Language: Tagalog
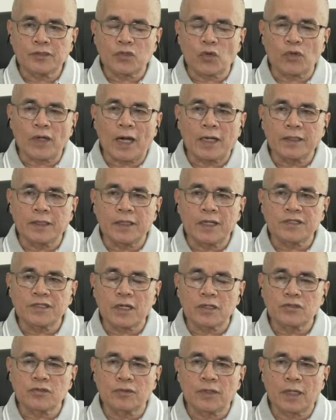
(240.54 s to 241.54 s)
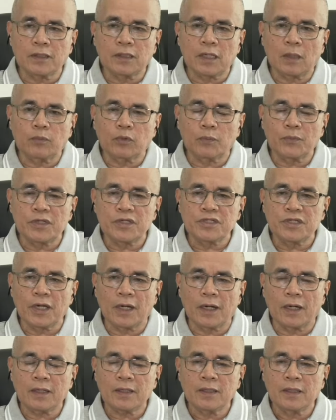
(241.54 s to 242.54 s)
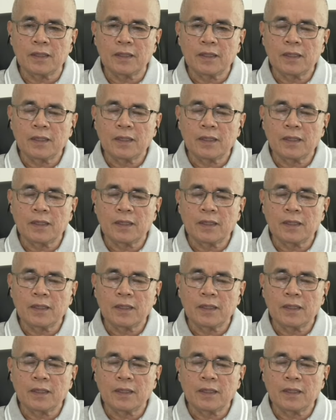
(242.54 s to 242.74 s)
istoryahan ini sang syudad kag probinsya